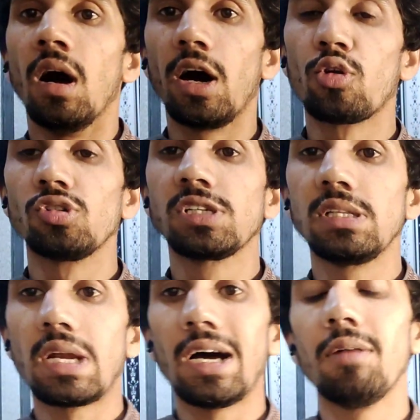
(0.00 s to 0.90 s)
हर रोज़ की
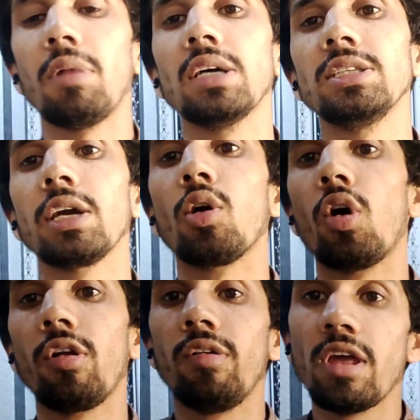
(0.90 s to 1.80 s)
तरह हम आज एक
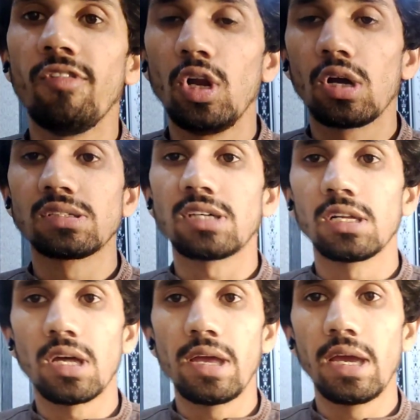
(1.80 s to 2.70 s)
और नई वीडियो के
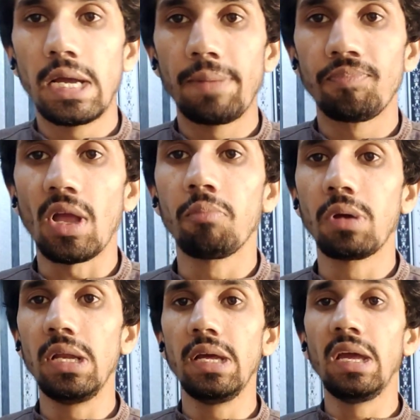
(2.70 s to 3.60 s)
साथ आए हैं
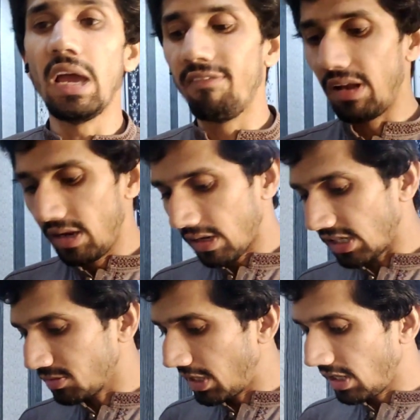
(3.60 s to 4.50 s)
आपके लिए एवेलाइन
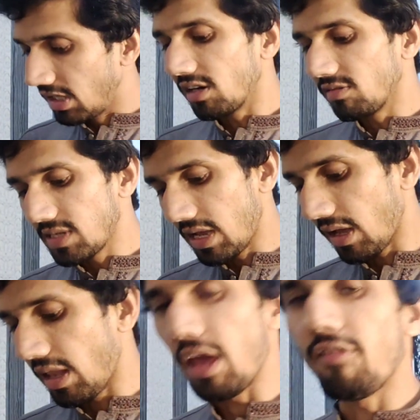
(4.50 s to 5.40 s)
कॉस्मेटिक की तरफ से
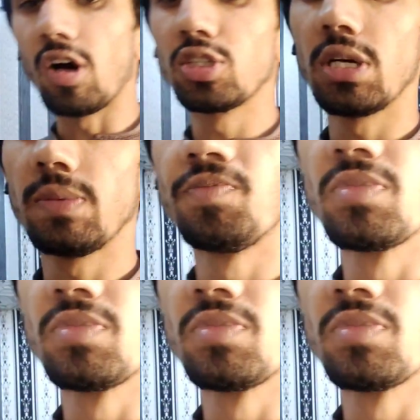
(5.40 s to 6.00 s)
एक नया वाश है